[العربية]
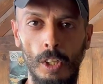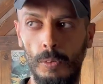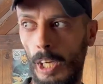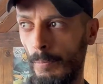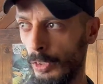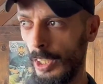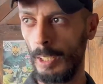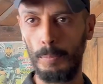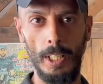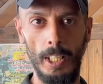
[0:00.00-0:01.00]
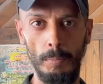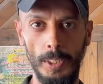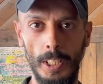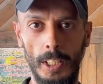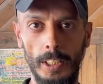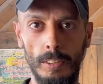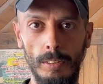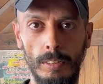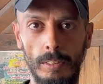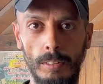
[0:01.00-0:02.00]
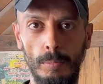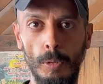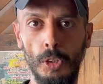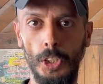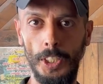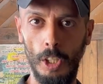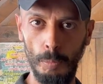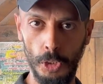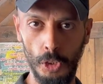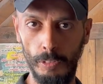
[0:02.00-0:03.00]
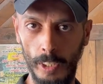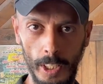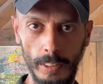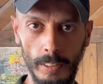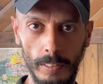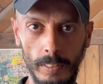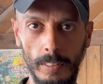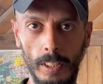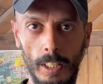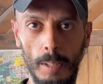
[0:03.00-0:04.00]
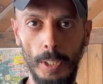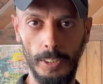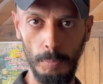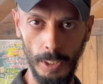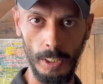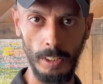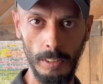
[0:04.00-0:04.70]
والحمد لله رب العالمين يعني وموجود عندنا خبز شوفان قمح طبيعي